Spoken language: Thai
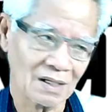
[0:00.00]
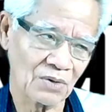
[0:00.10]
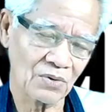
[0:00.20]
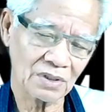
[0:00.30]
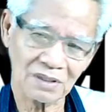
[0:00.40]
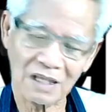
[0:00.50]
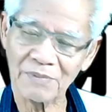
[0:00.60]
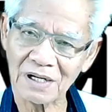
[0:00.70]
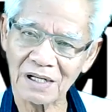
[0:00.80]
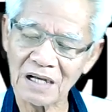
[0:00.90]
เรา
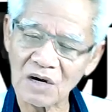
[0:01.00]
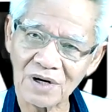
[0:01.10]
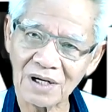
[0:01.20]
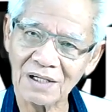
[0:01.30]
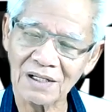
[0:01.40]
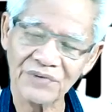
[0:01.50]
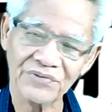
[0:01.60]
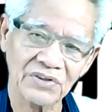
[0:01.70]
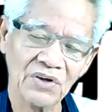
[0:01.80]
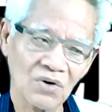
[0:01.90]
ทำอะไรนะวันนั้นเรียนหนัง
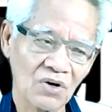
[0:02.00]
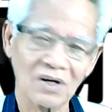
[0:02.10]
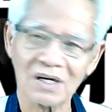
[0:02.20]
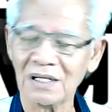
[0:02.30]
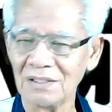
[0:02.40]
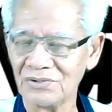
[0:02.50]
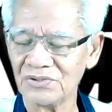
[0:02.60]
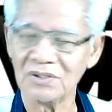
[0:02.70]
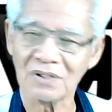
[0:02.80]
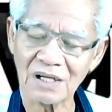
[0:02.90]
สือยี่ห้ออะไร
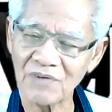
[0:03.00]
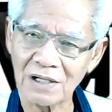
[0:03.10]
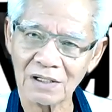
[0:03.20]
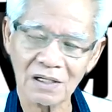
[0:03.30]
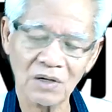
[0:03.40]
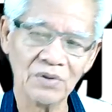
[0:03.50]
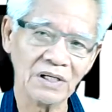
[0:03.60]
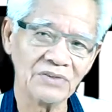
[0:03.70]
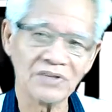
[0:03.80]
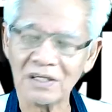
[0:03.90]
ชื่ออะไรวะเข้าโรง
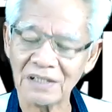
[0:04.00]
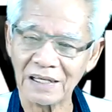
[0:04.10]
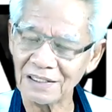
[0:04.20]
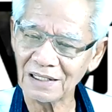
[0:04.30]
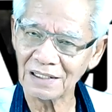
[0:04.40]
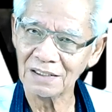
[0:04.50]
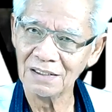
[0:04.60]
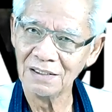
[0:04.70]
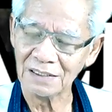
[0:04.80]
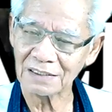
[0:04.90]
เรียนชั้นไหนเงี้ย
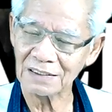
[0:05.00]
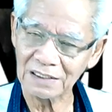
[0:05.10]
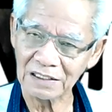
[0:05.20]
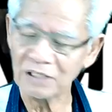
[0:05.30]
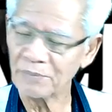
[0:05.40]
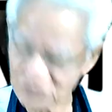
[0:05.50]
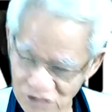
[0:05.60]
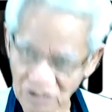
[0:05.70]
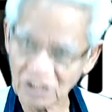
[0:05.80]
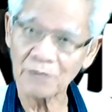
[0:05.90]
นั่นคืออดีตที่เป็นจ
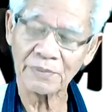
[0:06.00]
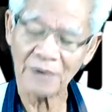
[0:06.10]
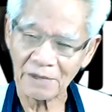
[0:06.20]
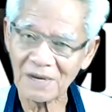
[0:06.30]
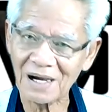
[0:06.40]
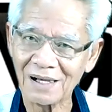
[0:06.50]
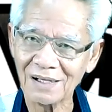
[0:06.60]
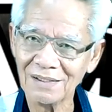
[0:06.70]
ริงที่เราผ่านมา